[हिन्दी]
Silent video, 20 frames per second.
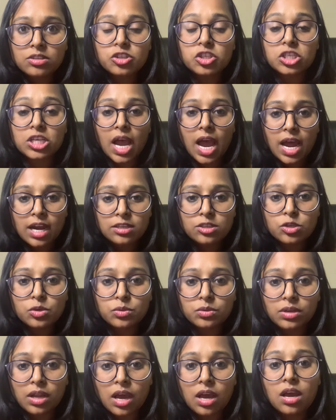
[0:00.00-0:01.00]
चार्ज
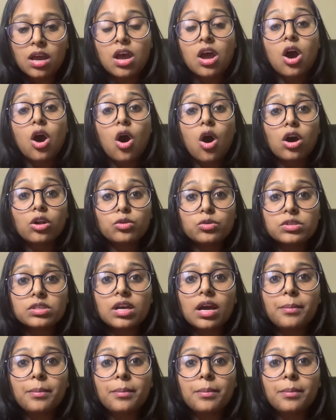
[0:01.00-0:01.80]
होना और उसका